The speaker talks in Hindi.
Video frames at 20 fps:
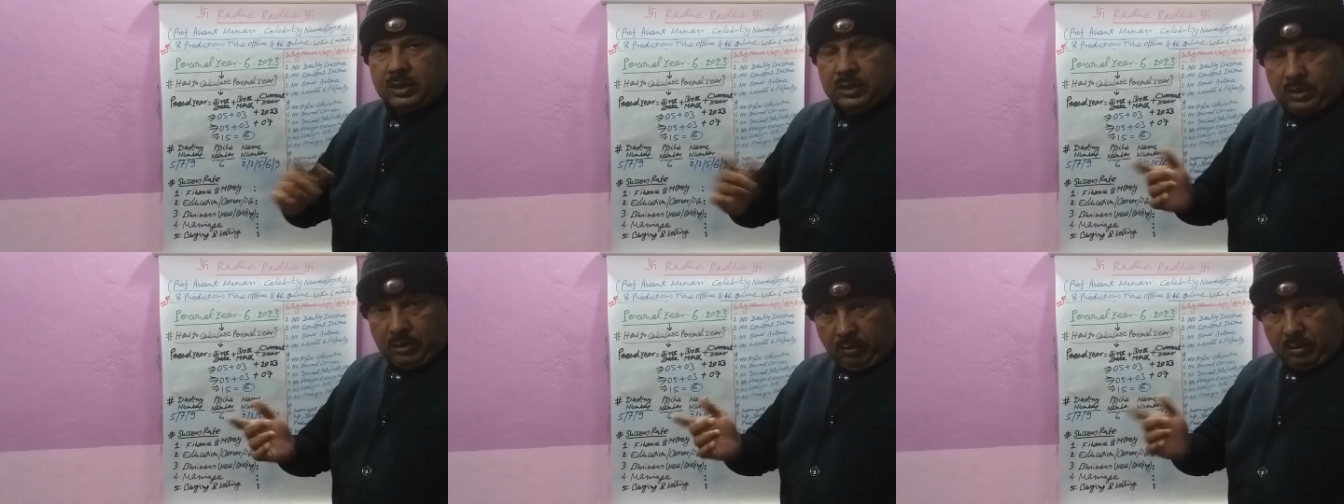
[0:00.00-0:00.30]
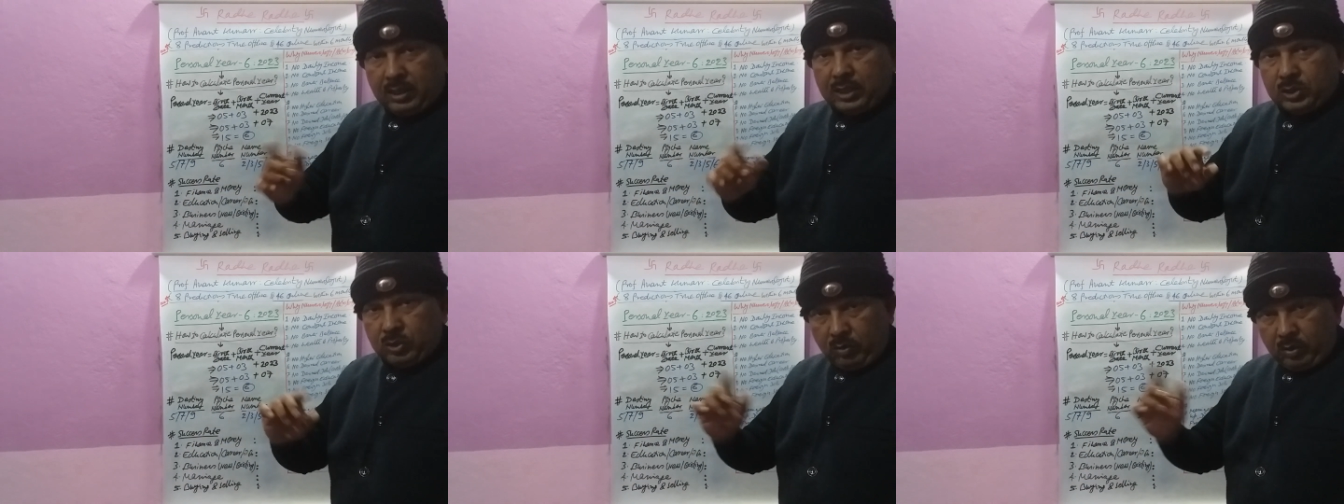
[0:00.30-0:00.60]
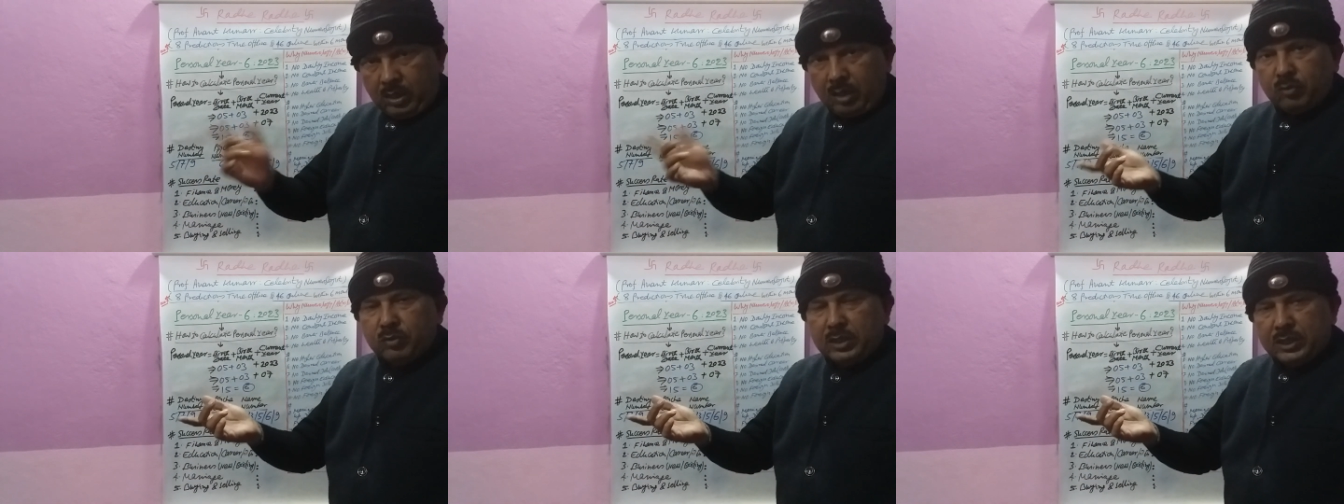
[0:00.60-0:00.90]
चौदह
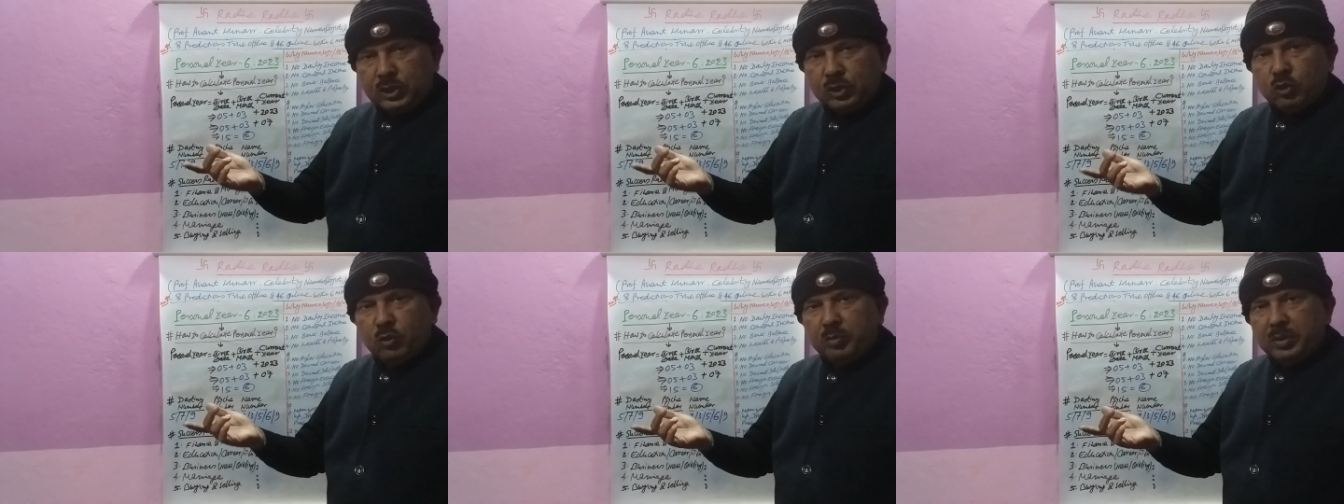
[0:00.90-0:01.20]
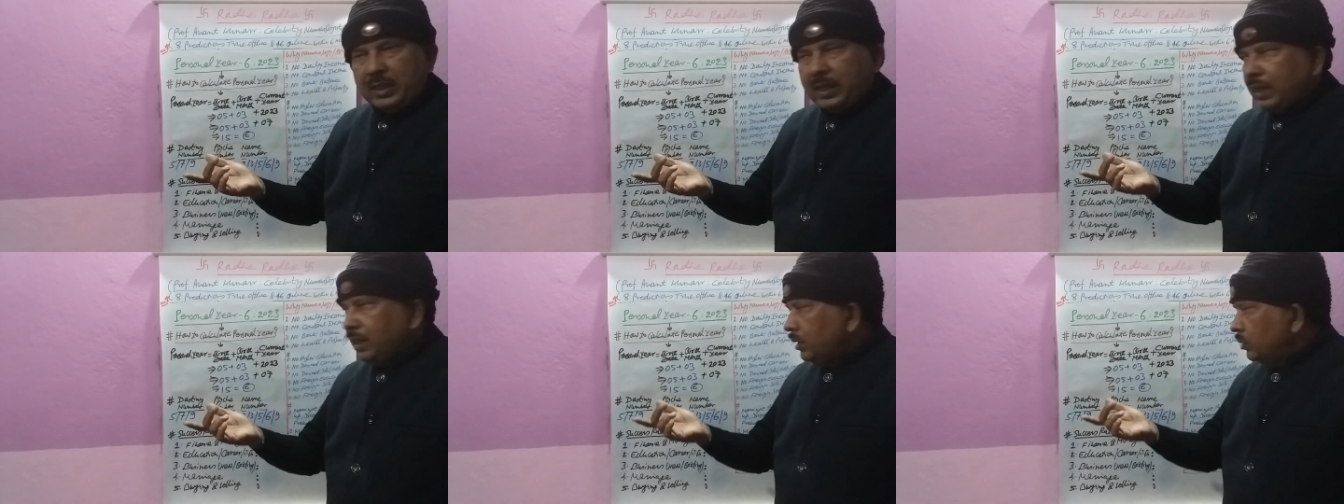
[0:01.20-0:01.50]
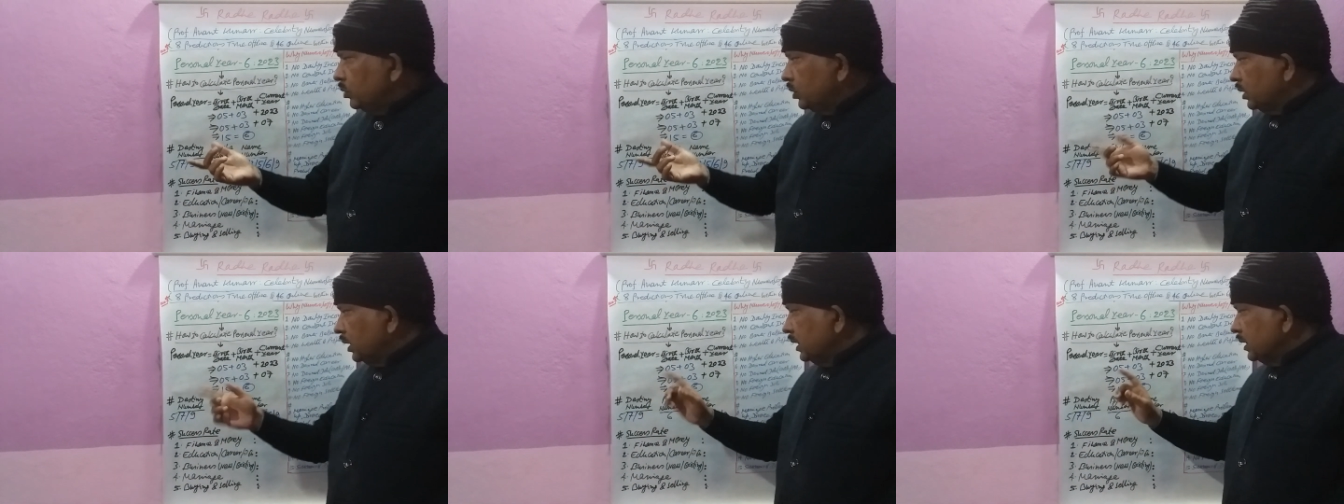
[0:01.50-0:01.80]
सोलह उन्नीस जो भी है
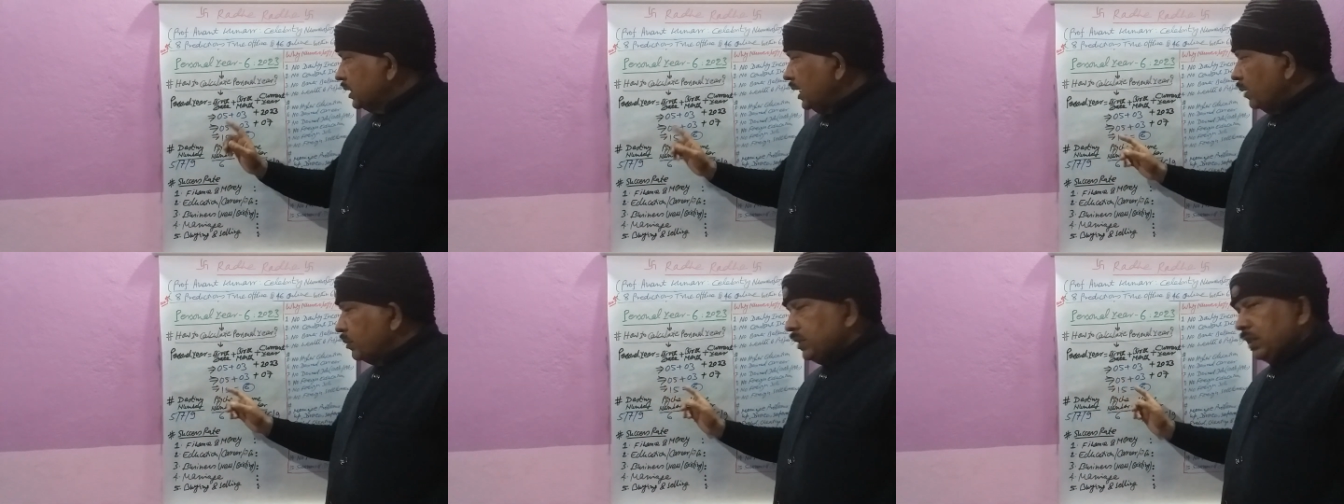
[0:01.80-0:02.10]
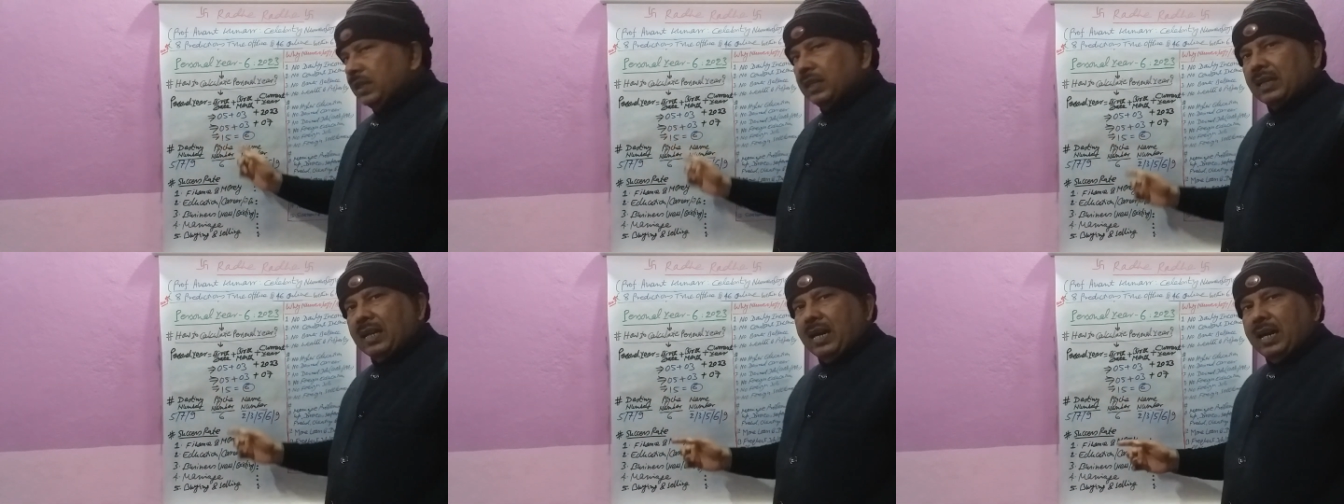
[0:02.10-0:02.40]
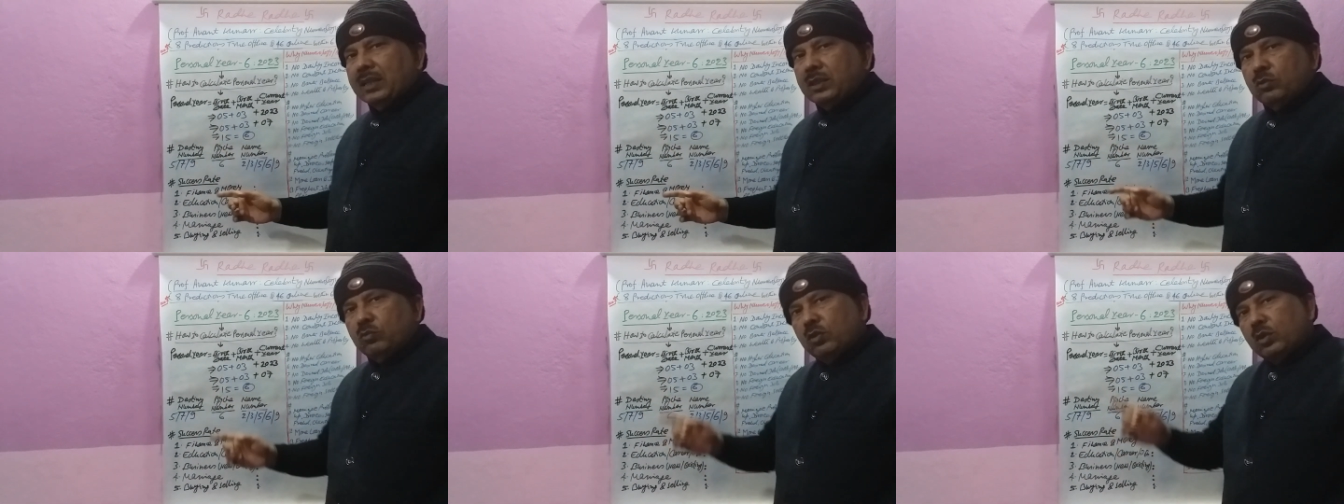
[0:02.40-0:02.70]
उसके हिसाब से अगर
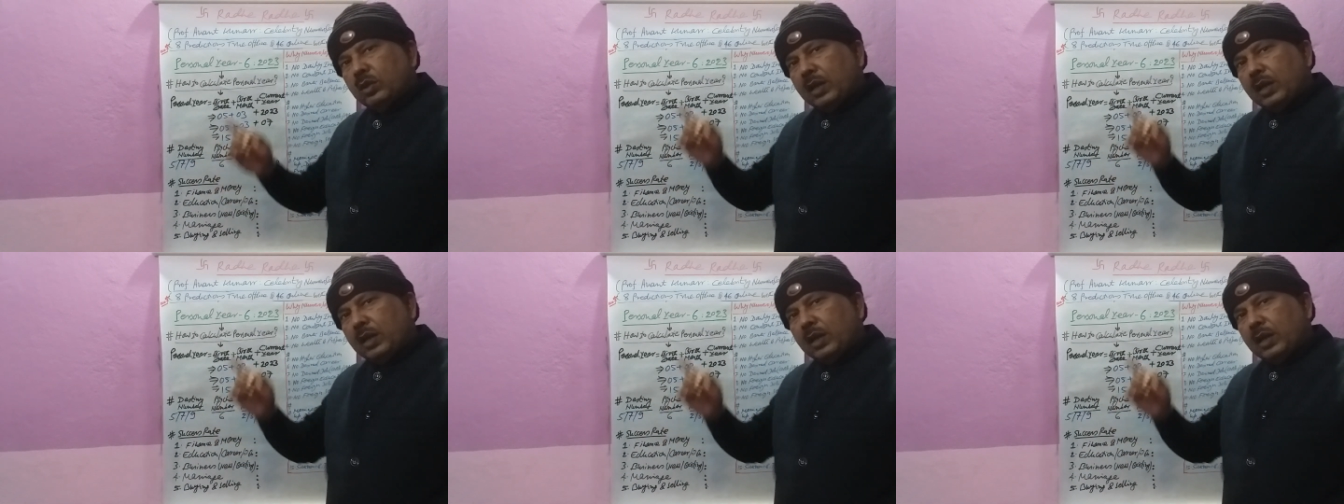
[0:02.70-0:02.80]
रहा तो वो